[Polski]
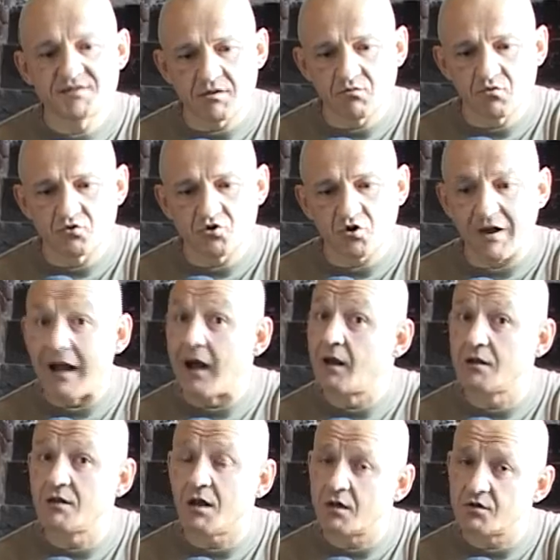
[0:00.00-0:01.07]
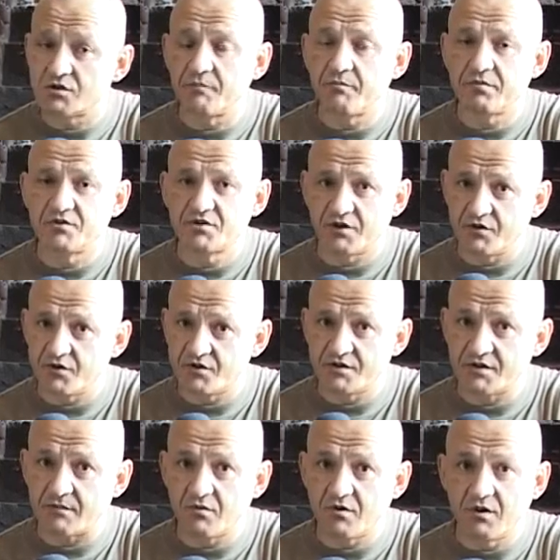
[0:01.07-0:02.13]
jest zamku Czocha, ale dalsze
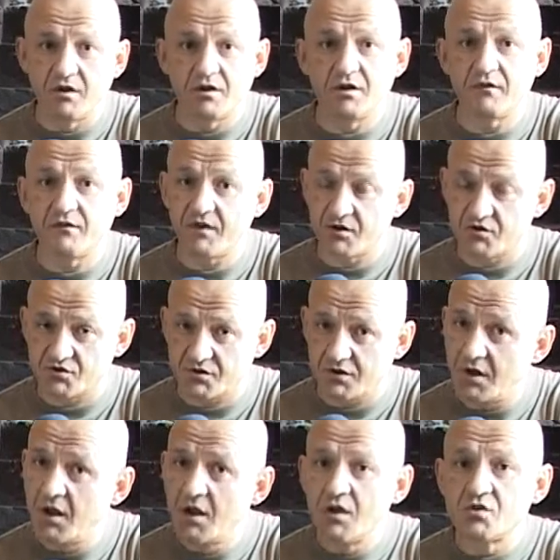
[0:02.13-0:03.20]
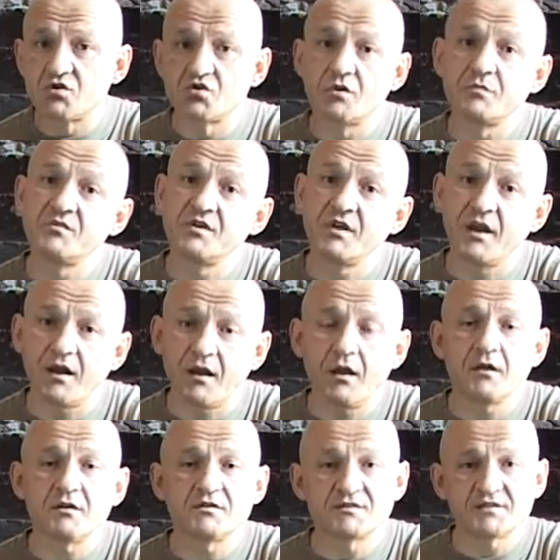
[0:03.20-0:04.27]
części wieży są nie
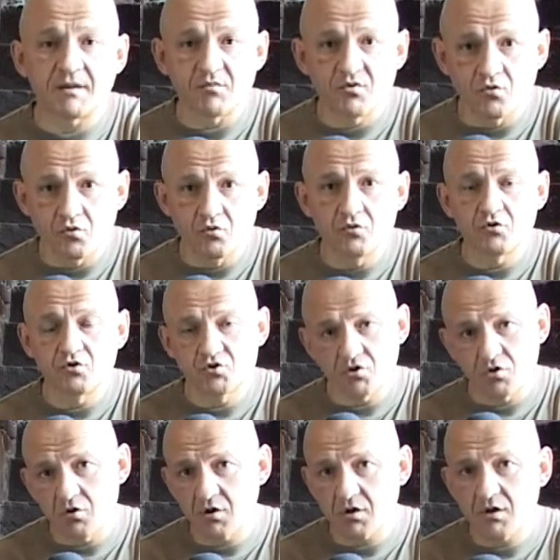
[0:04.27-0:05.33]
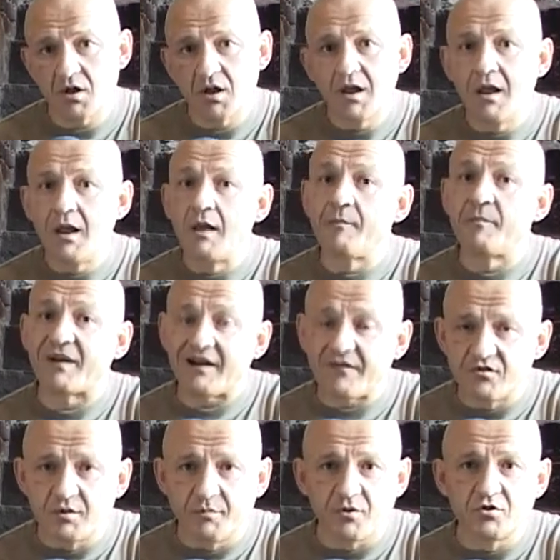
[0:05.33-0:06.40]
zamku Czocha.
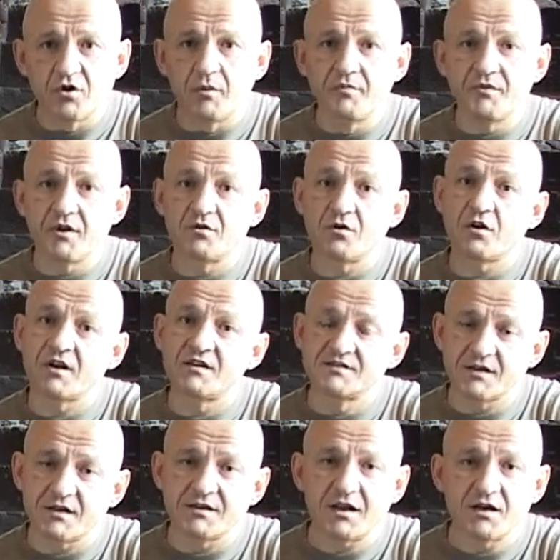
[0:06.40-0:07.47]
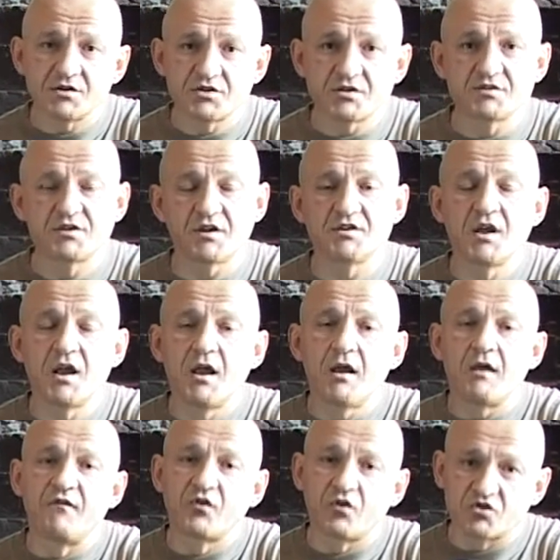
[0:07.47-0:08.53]
Prawdopodobnie do kręcenia dalszych zdjęć
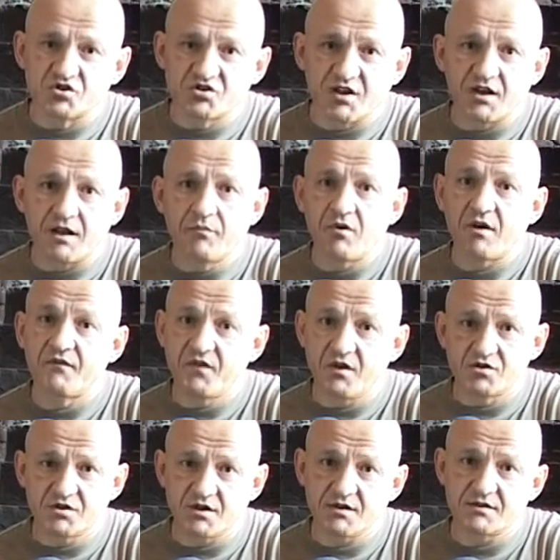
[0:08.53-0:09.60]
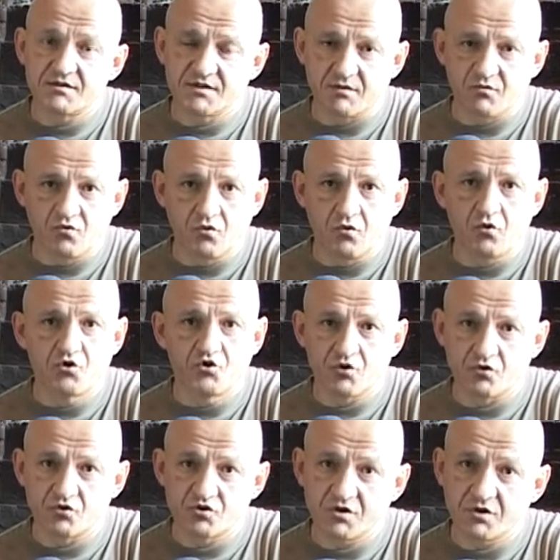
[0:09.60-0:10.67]
wykorzystana była wieża zamku
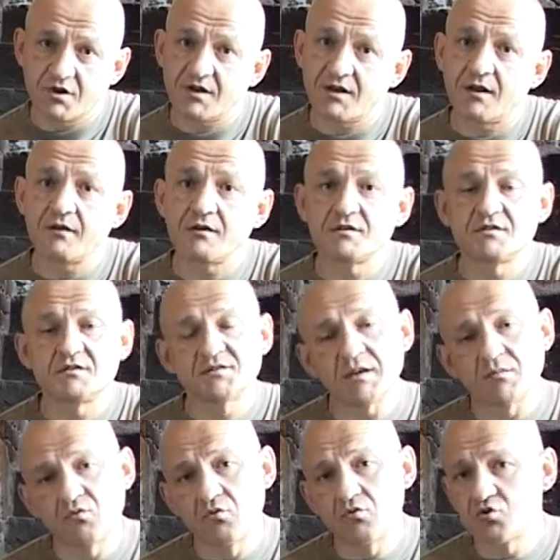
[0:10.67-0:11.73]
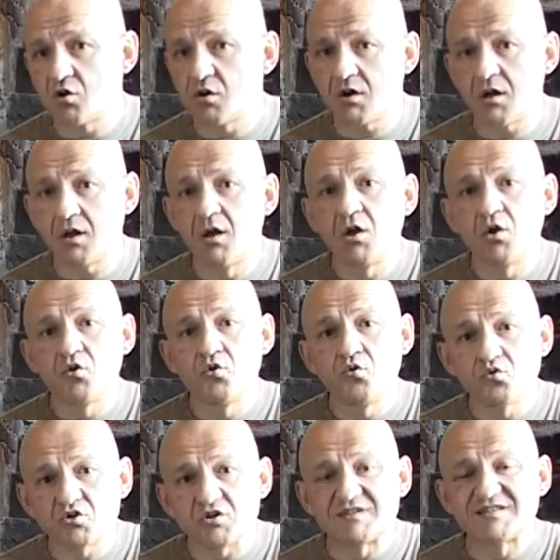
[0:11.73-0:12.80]
Książ. Na zamku Czocha
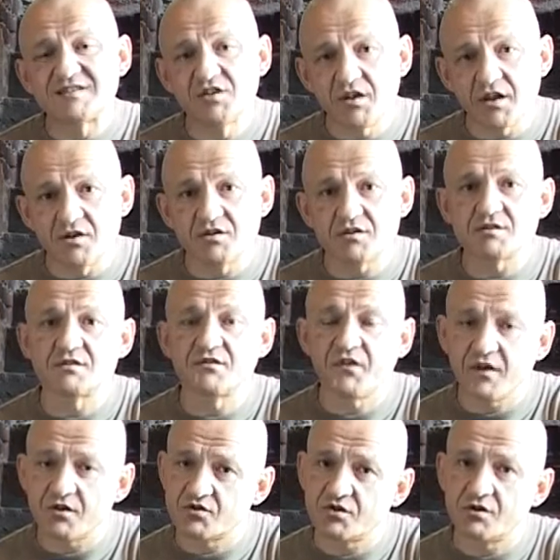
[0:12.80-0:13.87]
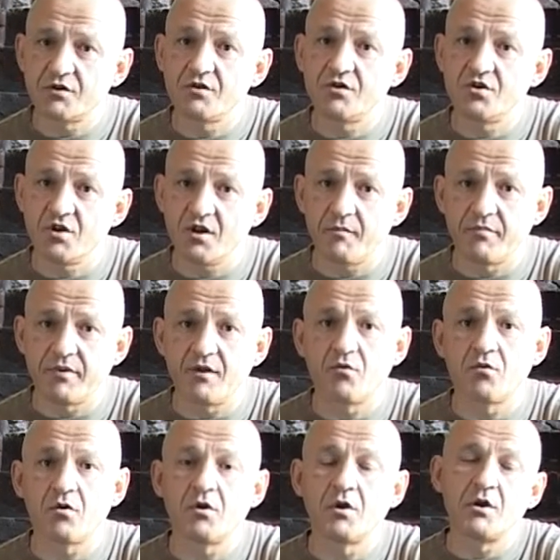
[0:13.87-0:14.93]
już zdjęć z wieży nie
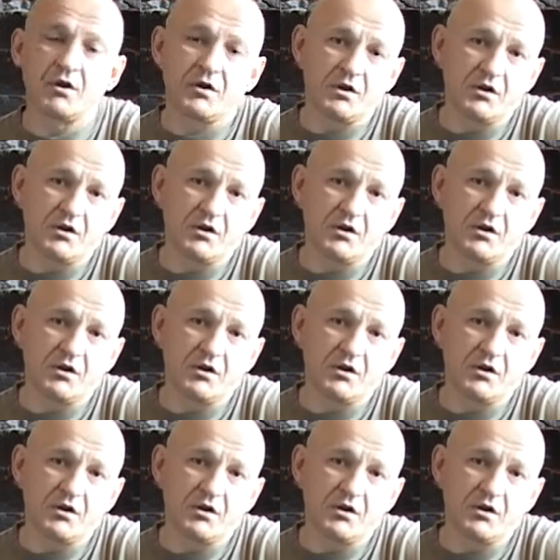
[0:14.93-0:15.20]
było